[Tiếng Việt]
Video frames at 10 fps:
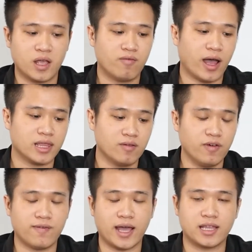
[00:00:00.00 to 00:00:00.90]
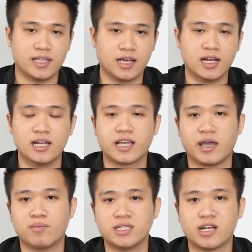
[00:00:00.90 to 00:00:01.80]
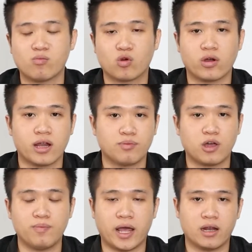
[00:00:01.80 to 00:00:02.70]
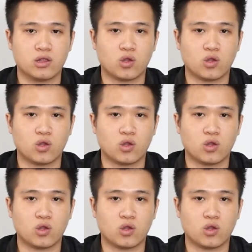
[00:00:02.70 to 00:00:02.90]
và chính vì vậy thì những cái linh kiện bên trong của cái laptop này nó